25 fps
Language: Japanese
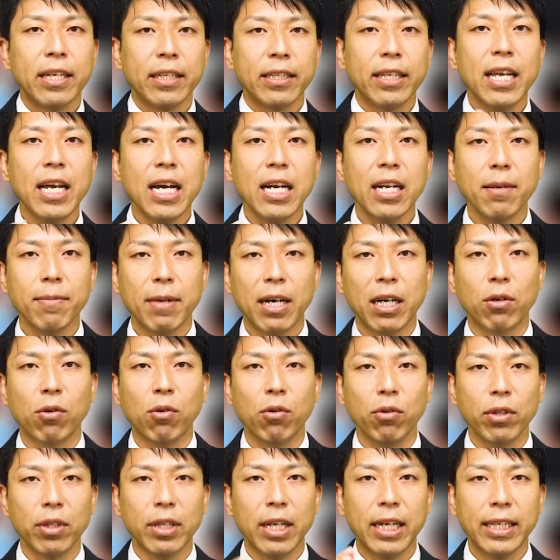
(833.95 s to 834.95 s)
であれば
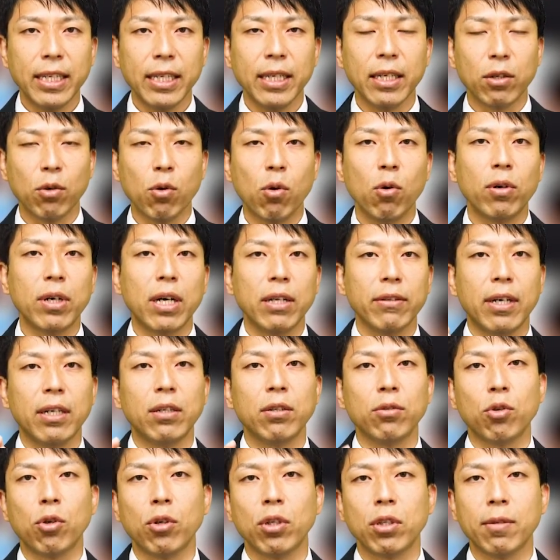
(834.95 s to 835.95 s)
こんなに効果のあ
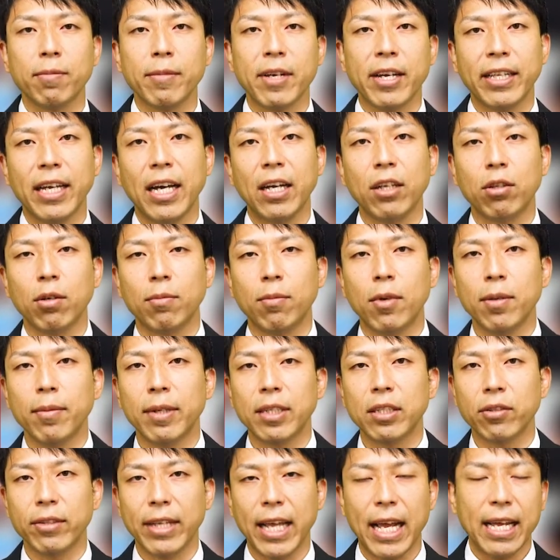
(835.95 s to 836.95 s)
る取り組みはないと思い
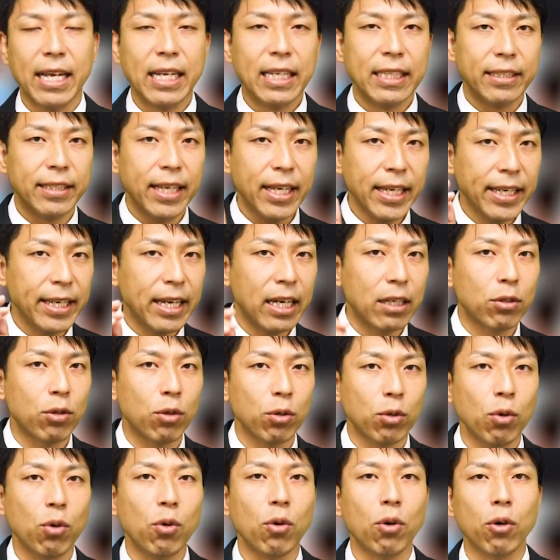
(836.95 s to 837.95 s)
ますので、ぜひやる
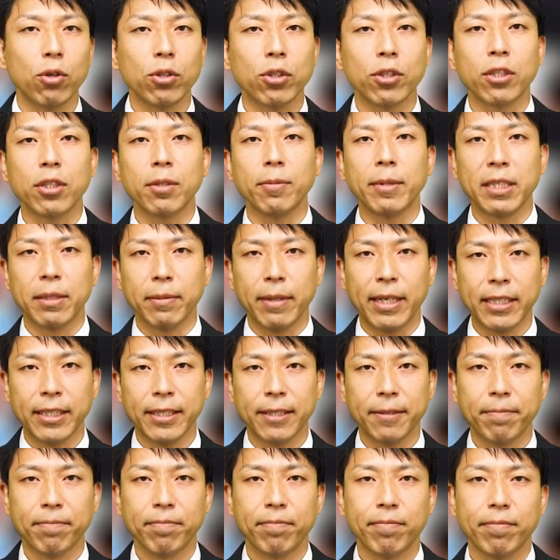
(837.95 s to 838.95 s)
ことをお勧めしま
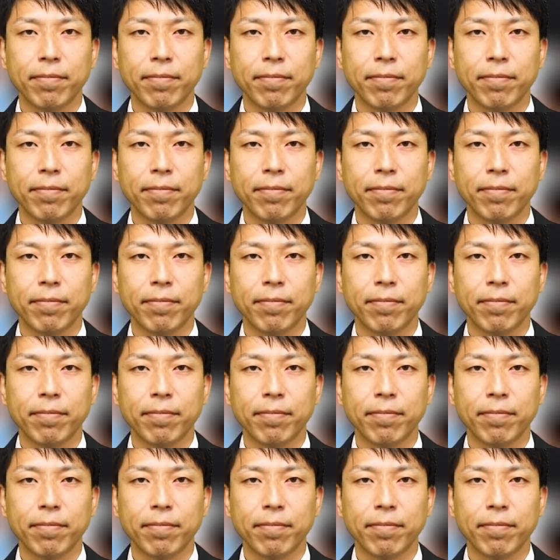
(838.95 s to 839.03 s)
す。